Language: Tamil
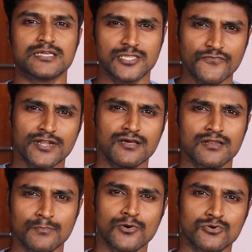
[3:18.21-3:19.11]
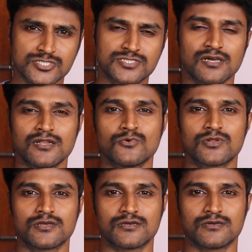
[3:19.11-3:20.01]
இதை விட ரொம்ப ஒஸ்ட்டான
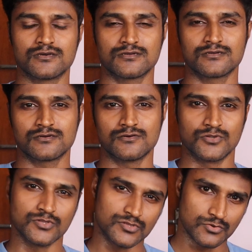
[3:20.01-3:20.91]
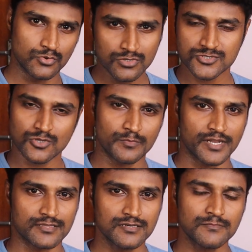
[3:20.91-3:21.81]
ஒரு ஒரு இது ரூல்னு சொல்ல
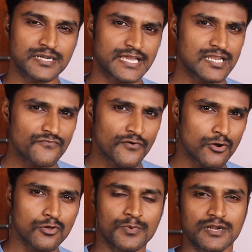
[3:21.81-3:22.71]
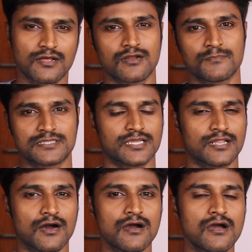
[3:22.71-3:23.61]
முடியாது பட் என்ன ஃபாலோ பண்ணுறாங்கன்னு
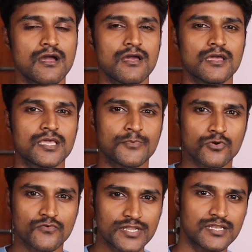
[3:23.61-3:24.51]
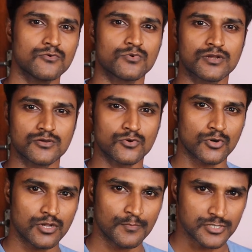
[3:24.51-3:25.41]
பார்த்தீங்கன்னா இப்போ உங்கள் வீட்டில் உங்களுக்கு
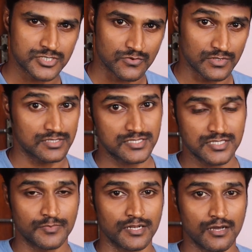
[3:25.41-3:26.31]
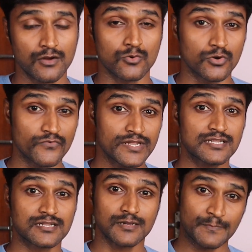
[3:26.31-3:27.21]
கொரோனா பாசிட்டிவ் வந்துடுச்சு அப்படின்னா உங்கள்
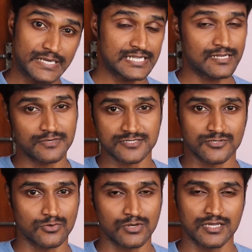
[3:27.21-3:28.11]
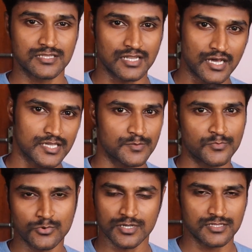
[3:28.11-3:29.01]
வீட்டில் இருக்க பெட் அனிமல்ஸ் இருக்கும்ல நாய்
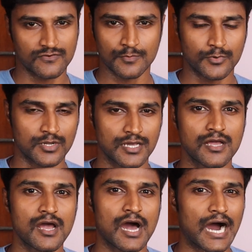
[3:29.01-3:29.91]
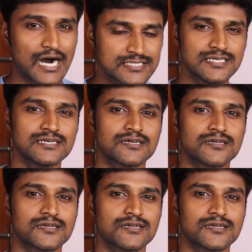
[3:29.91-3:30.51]
பூனை எதாவது வளர்ப்போம்ல அதை